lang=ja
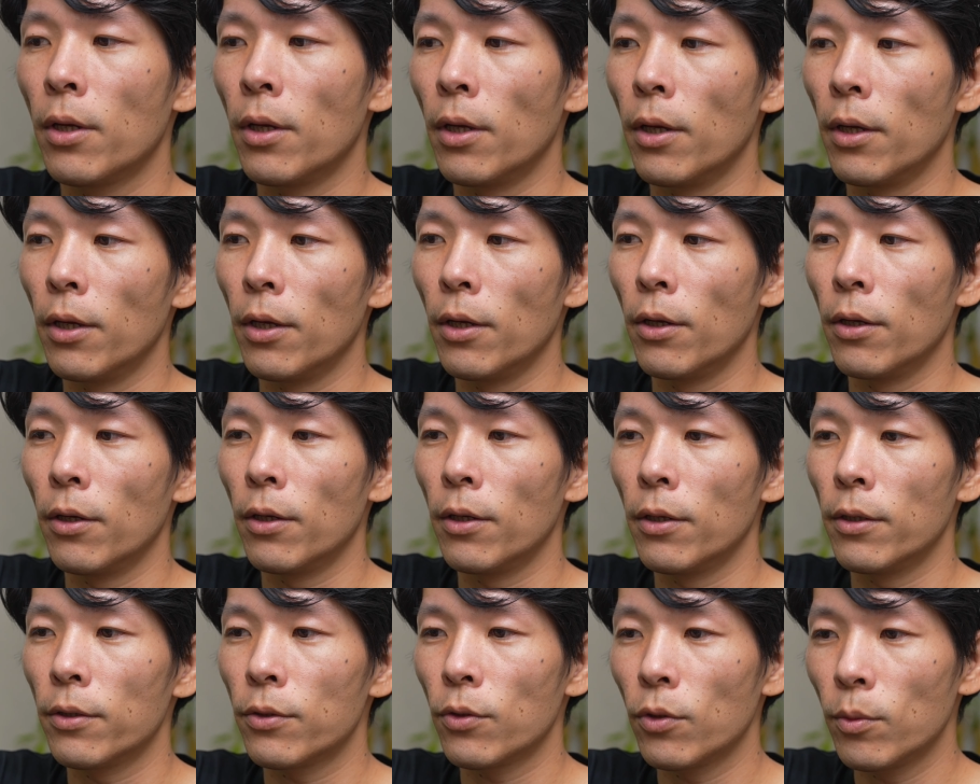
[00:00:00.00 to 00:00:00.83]

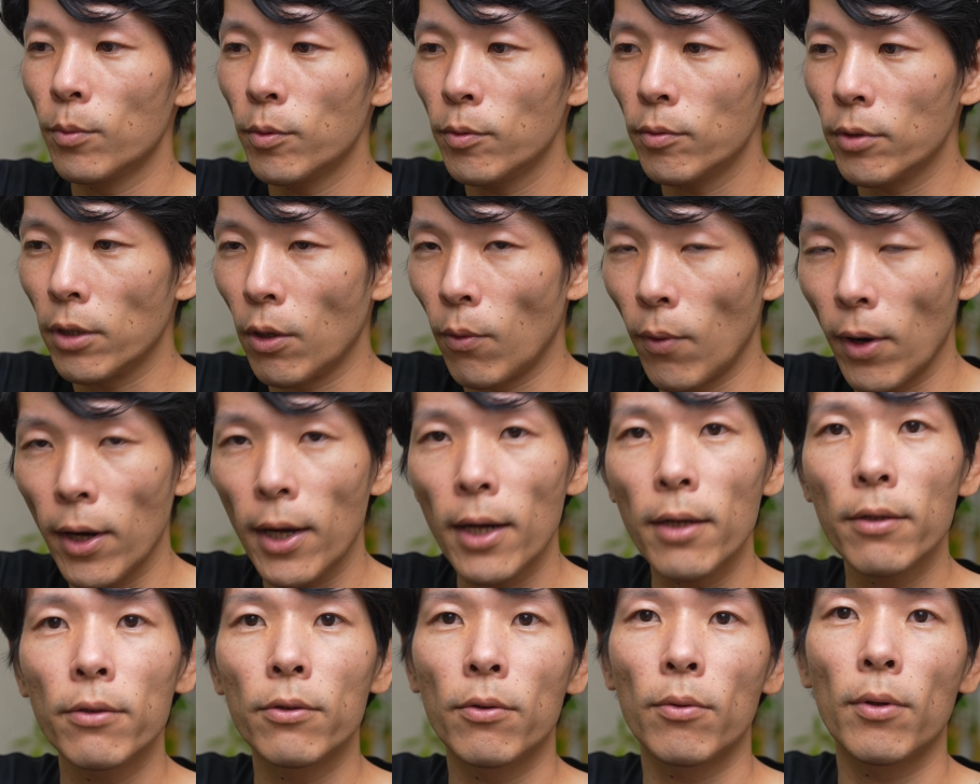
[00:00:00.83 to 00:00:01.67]
えー、その部分がわ
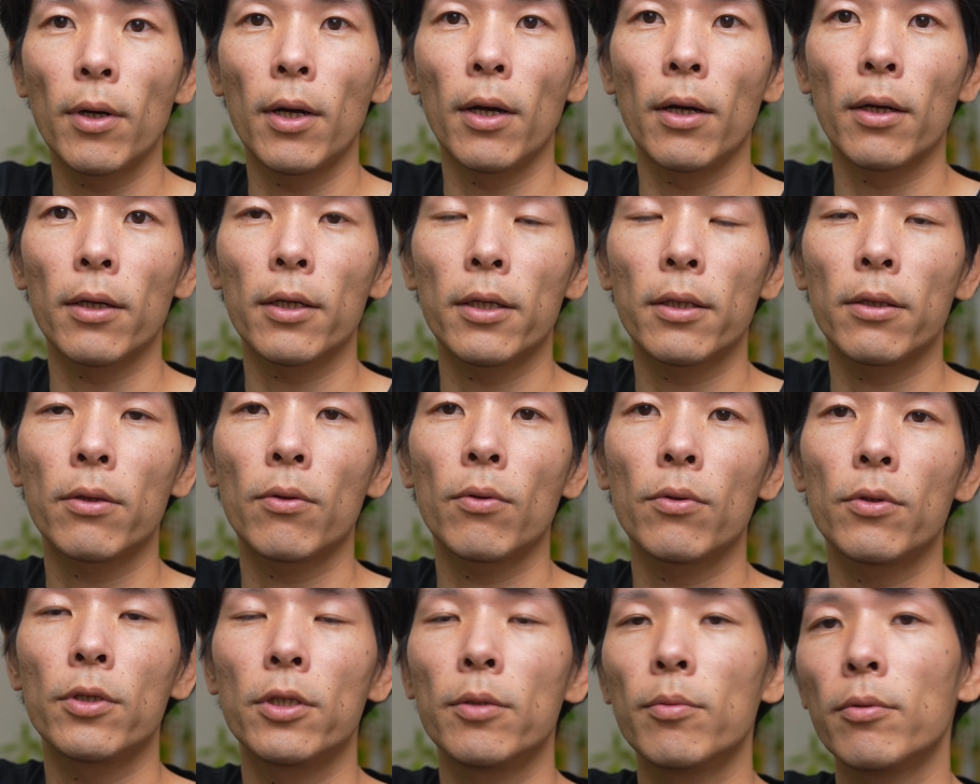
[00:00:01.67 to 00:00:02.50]
かるのはきっ
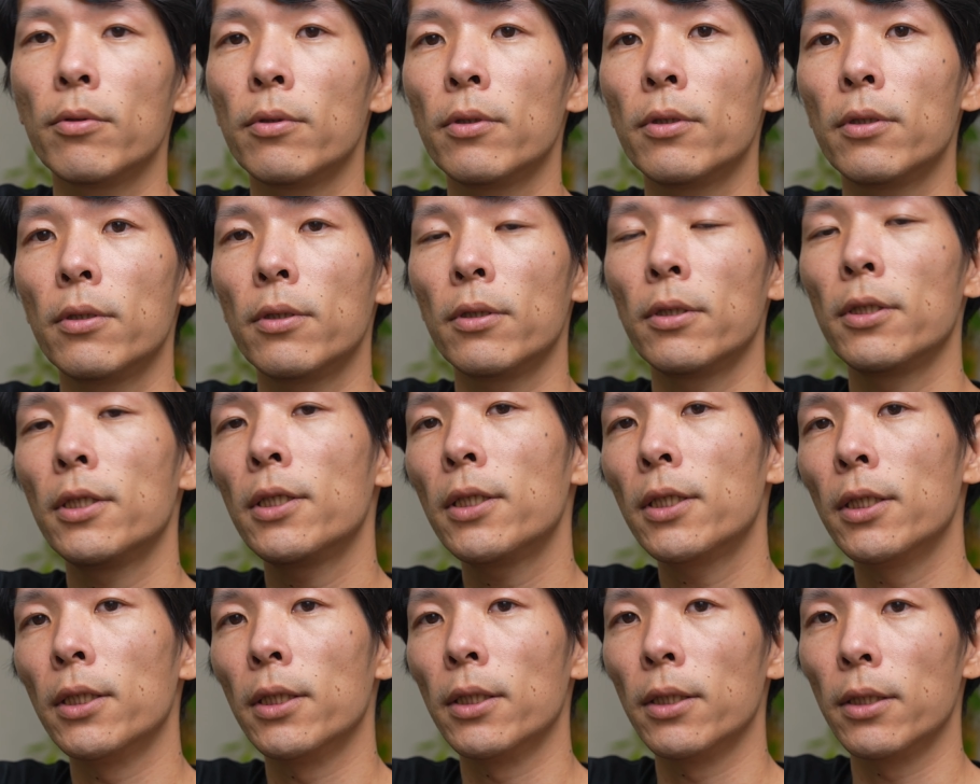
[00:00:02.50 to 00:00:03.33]
と自分自
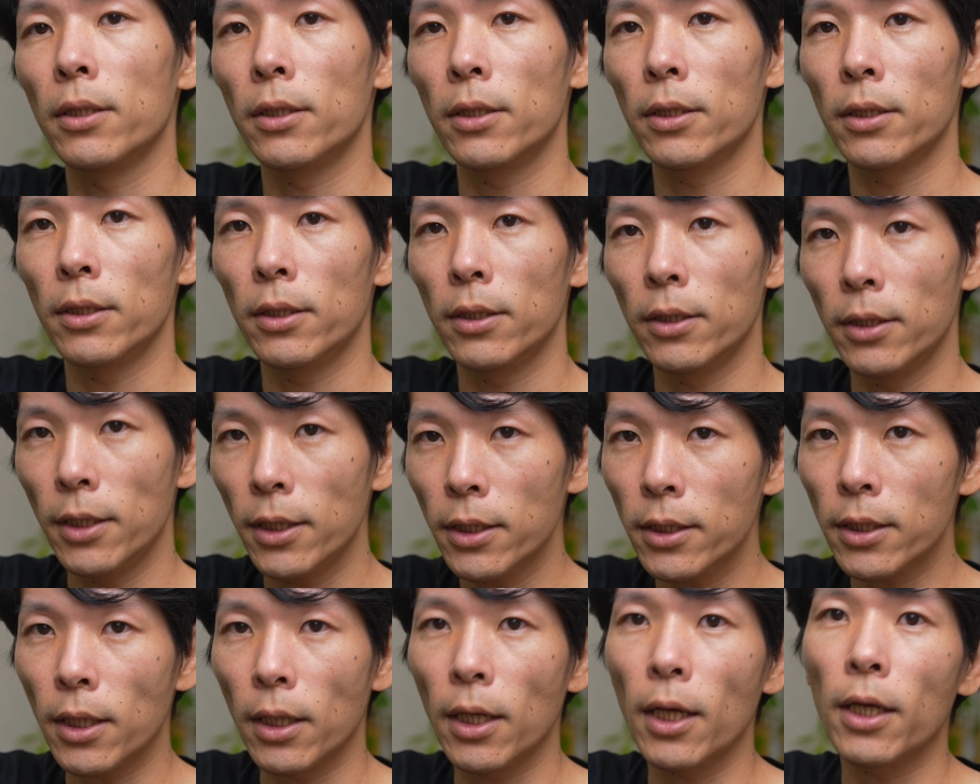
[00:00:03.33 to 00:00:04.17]
身で
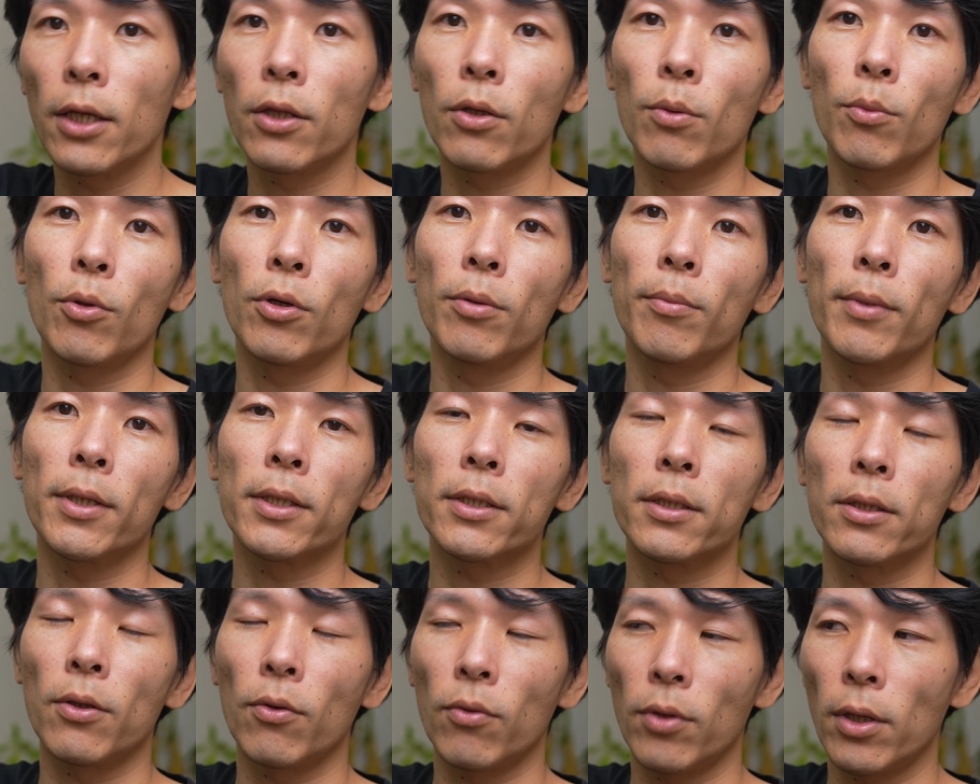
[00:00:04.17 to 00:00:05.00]
しかないと思いま
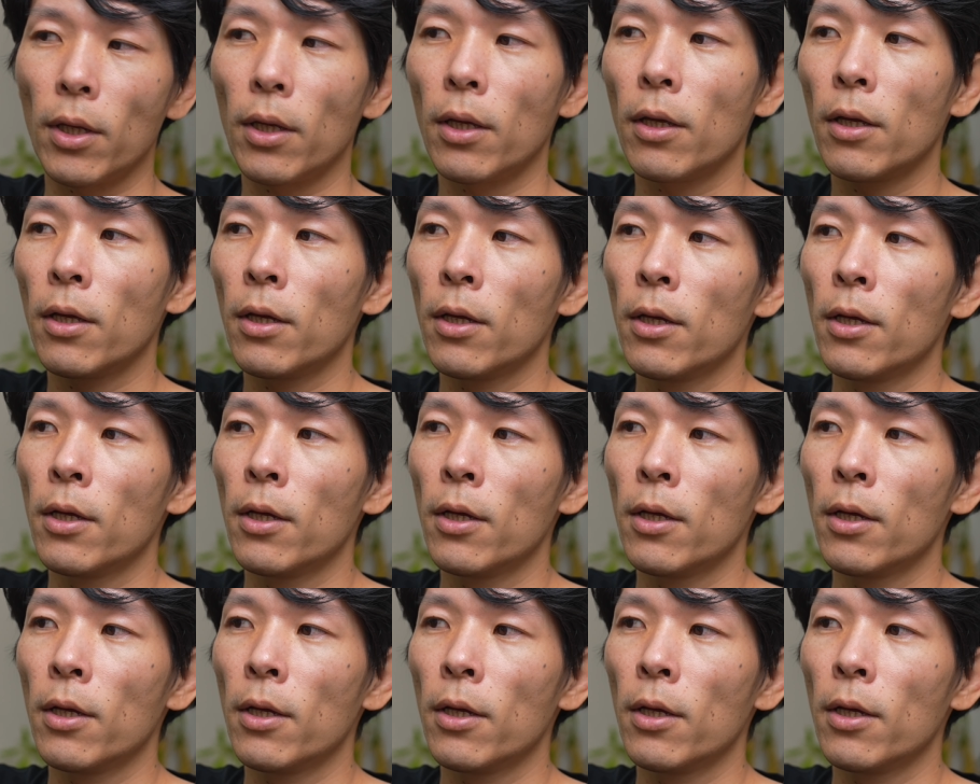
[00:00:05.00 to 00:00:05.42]
すので、